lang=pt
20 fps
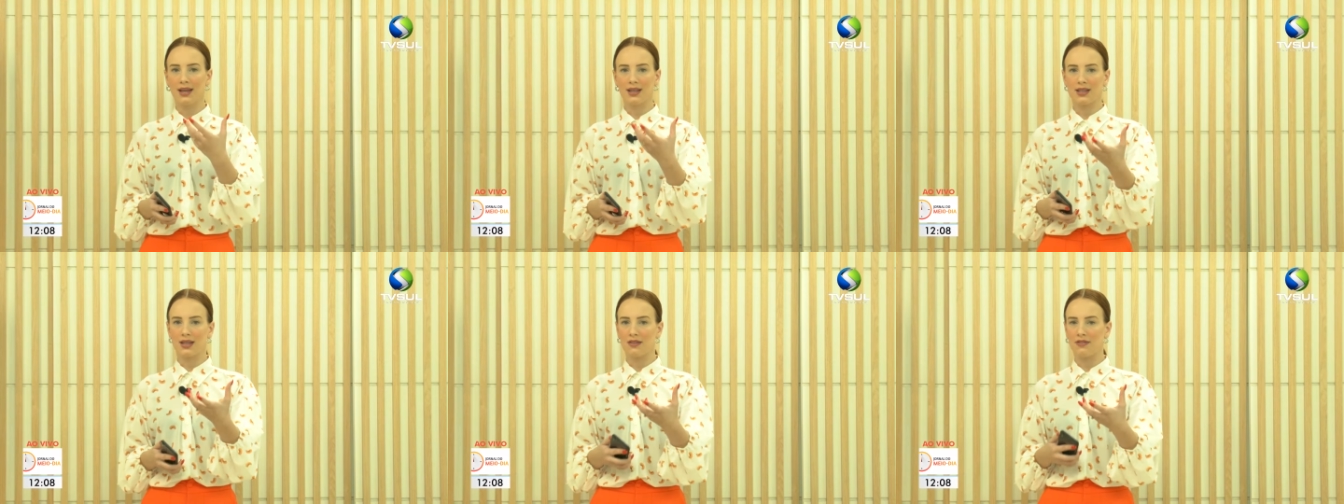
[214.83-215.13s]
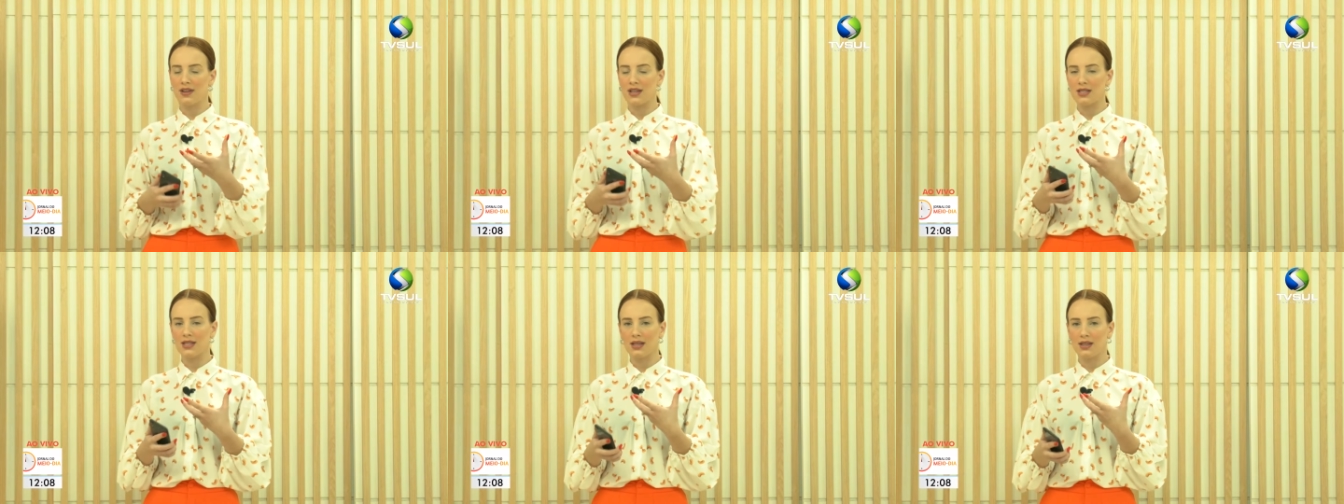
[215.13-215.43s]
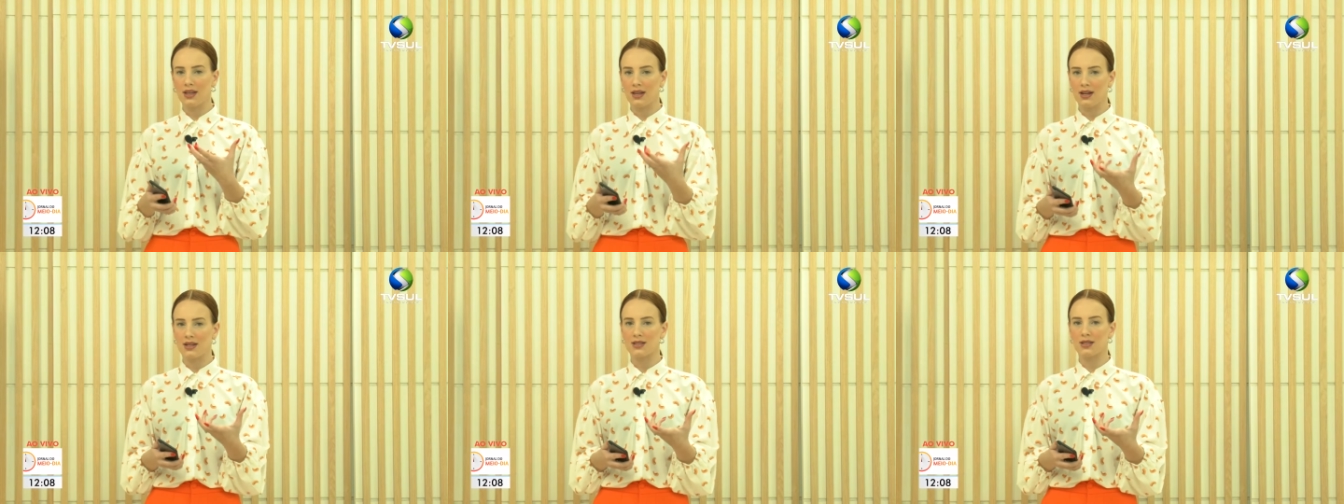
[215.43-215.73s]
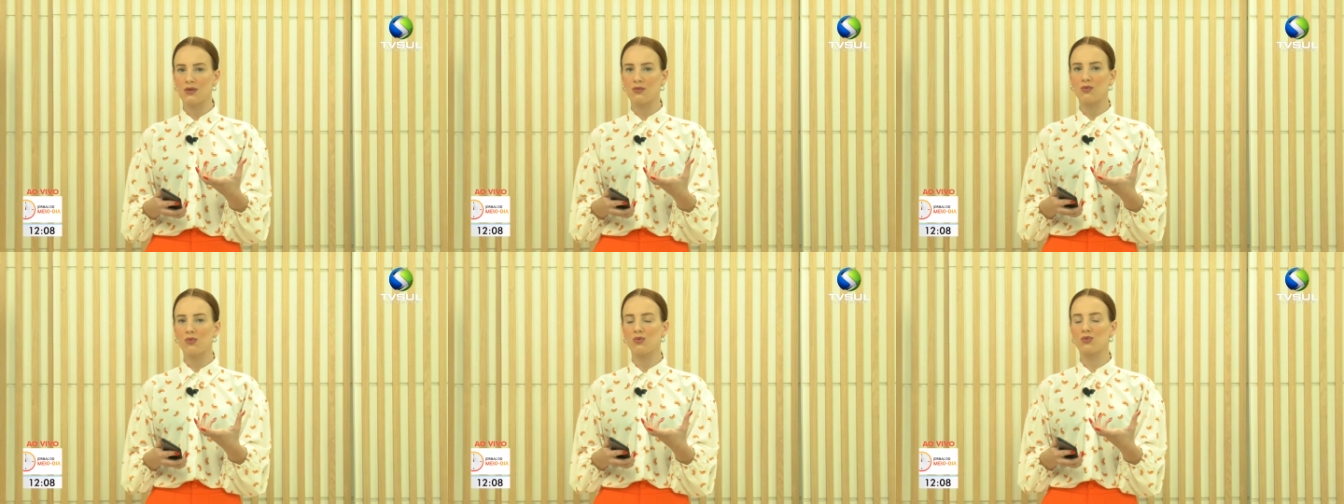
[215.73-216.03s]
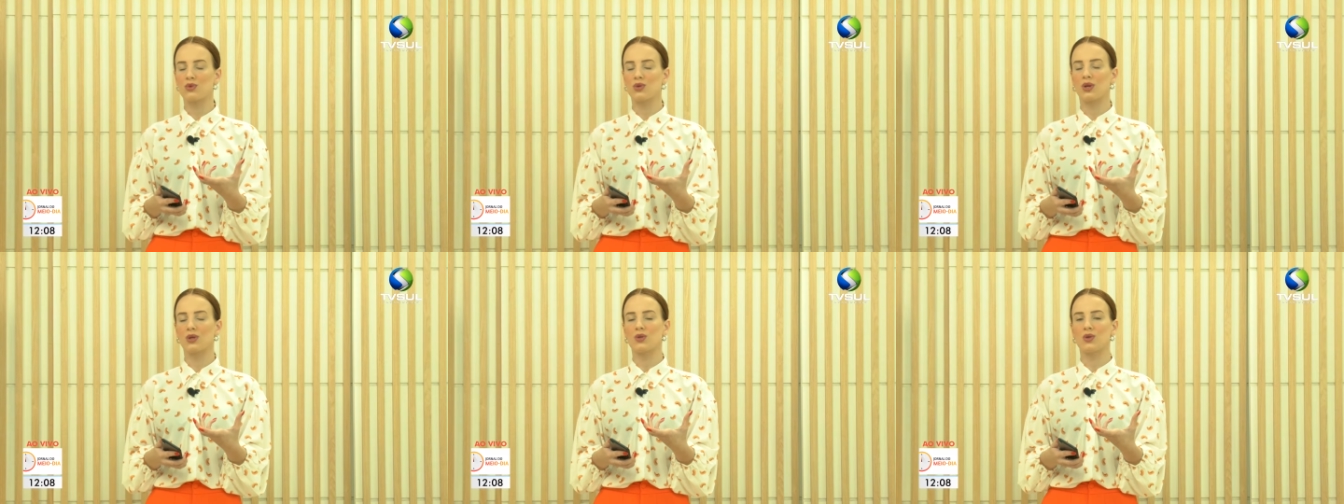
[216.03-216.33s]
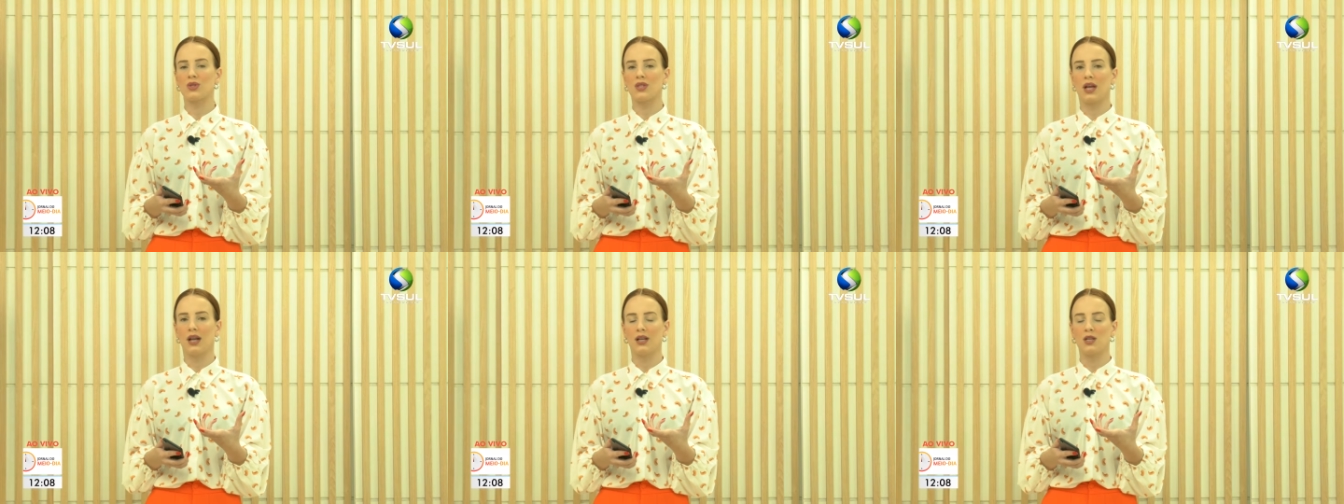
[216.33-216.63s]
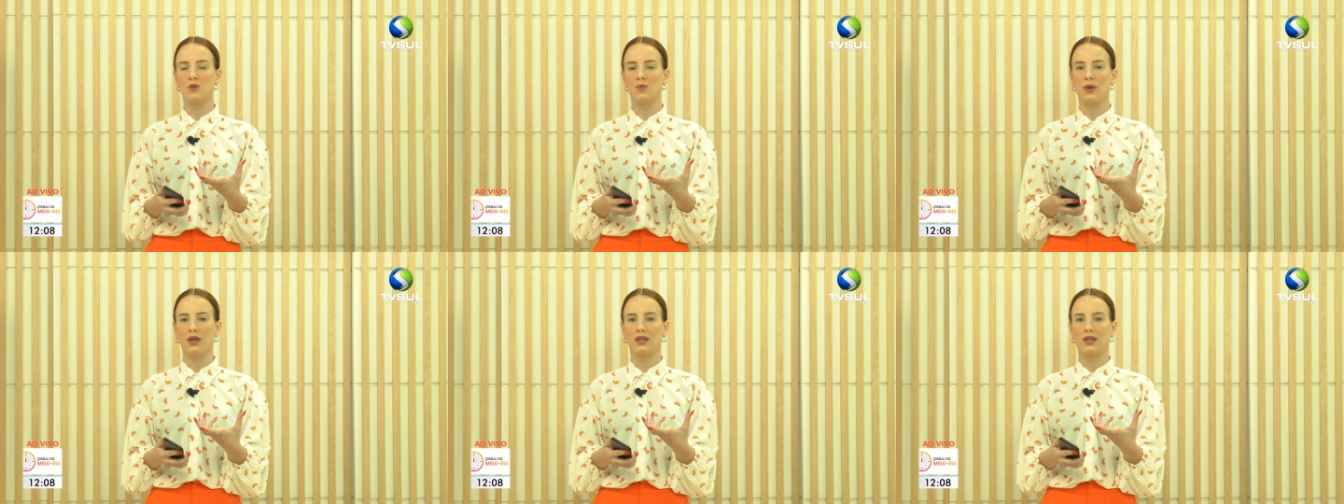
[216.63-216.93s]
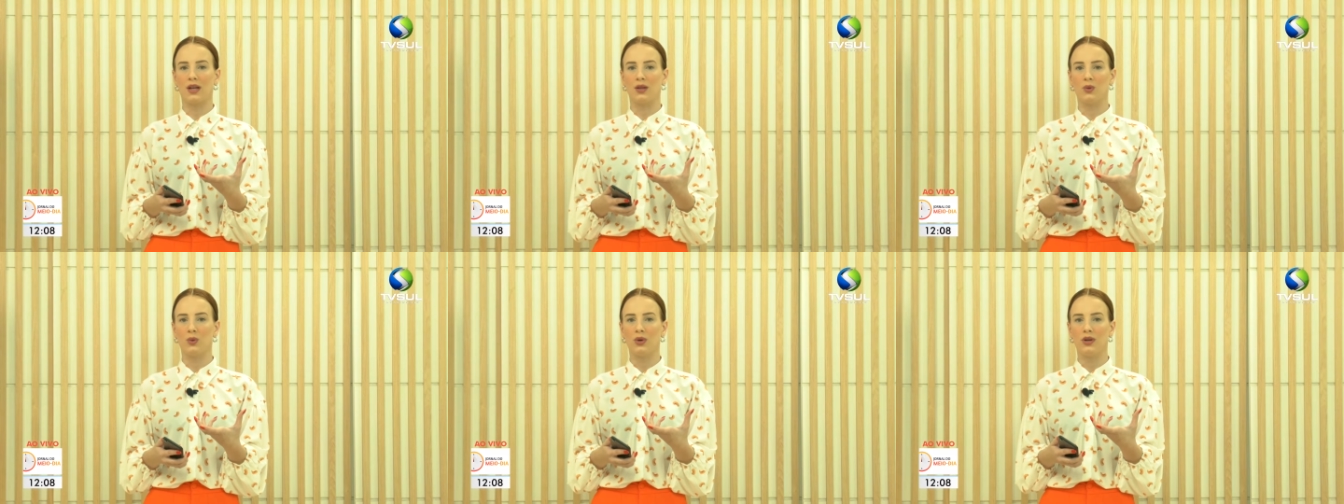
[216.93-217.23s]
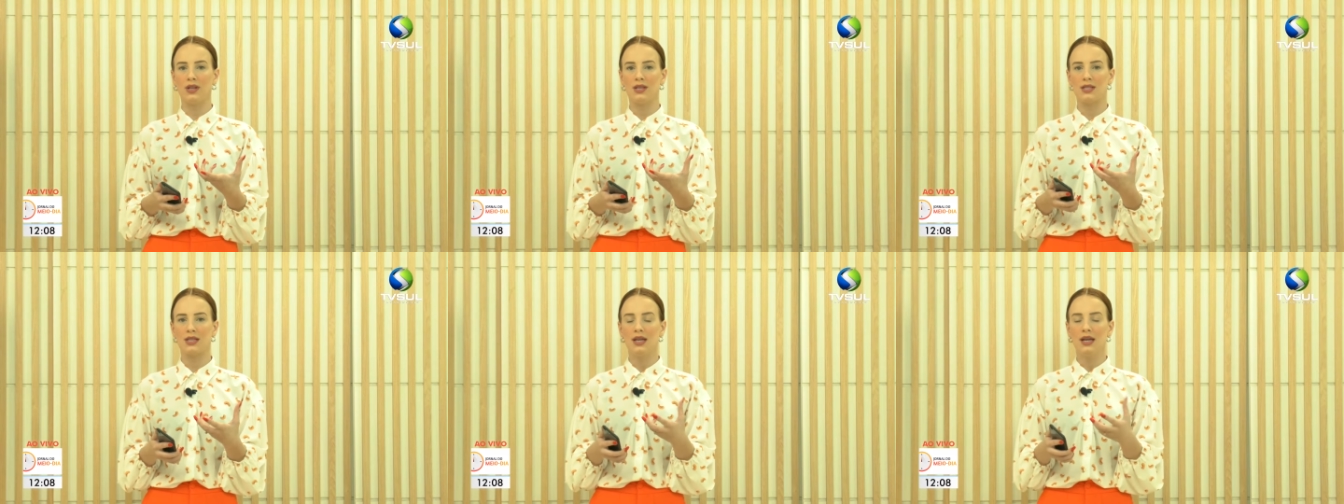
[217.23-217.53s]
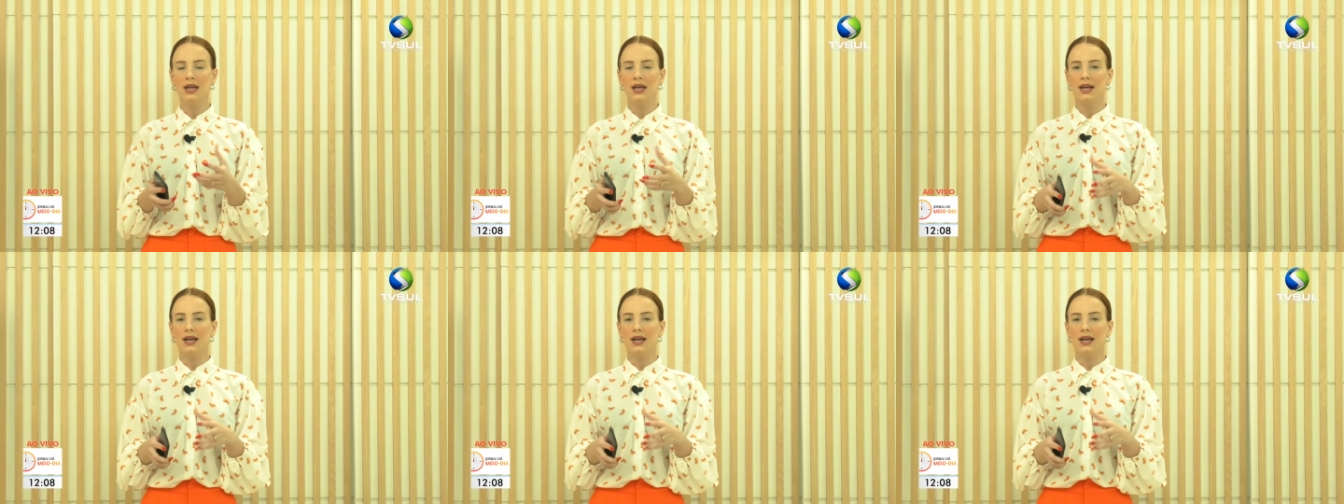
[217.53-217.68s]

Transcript: através da interação com os nossos telespectadores,